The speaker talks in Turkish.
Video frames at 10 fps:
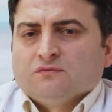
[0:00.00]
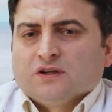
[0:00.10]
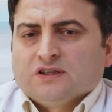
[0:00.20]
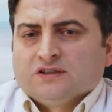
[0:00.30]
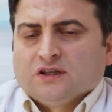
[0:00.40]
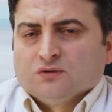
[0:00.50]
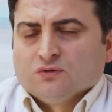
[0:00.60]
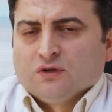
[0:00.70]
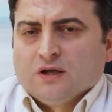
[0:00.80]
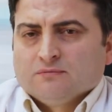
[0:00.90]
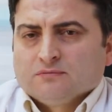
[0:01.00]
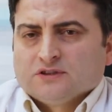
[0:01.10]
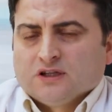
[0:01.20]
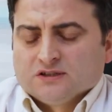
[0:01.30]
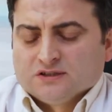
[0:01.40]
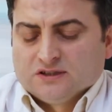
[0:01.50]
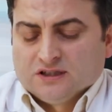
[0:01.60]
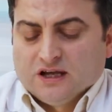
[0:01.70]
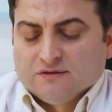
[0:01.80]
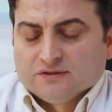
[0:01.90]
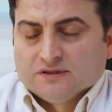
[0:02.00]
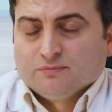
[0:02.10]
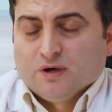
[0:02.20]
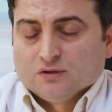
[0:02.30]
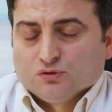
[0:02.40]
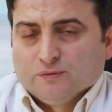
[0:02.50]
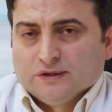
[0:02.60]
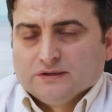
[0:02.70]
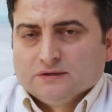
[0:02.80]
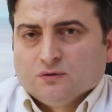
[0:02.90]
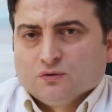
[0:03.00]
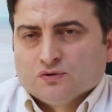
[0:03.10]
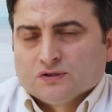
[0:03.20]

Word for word: vakit alıyor. Hem tanısı, tedavisi, pansumanı. O